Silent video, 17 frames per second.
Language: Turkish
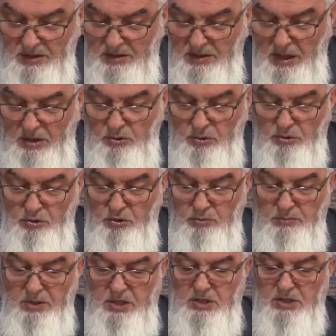Ne
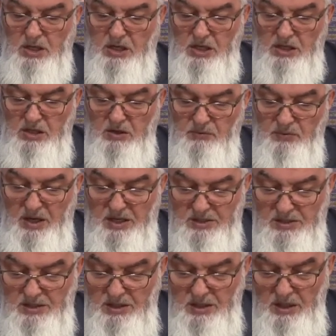okuyor birinci rekatta
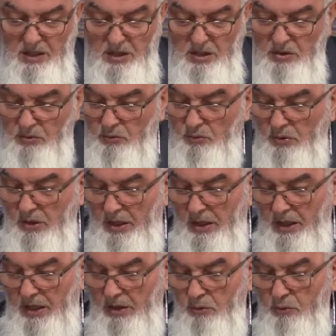farzın? Kul
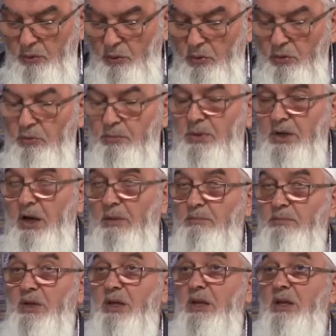e'udü bi
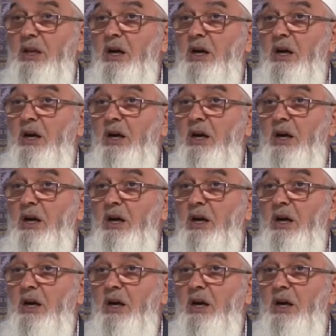rabbin